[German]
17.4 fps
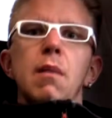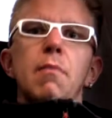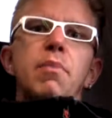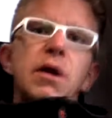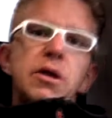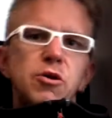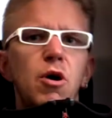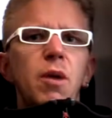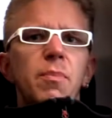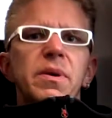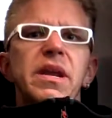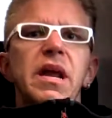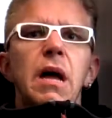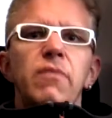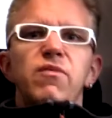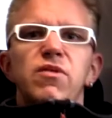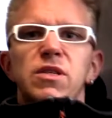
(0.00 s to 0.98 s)
Bad Orb
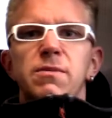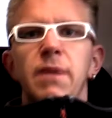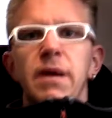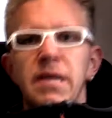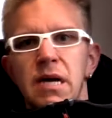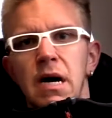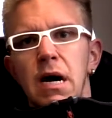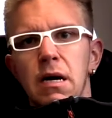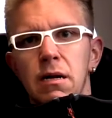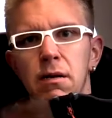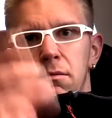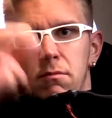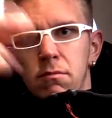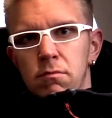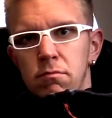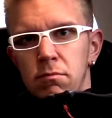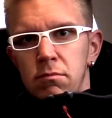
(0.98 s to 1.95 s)
innerhalb von zwei Tagen
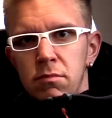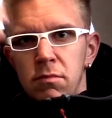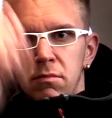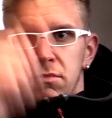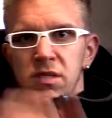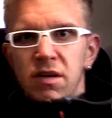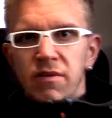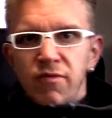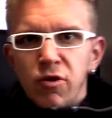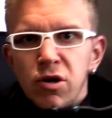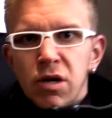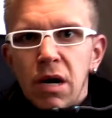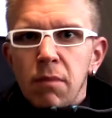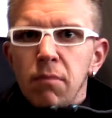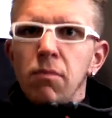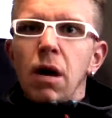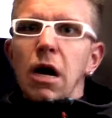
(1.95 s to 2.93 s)
zerpflückt
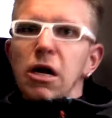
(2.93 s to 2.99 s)
haben.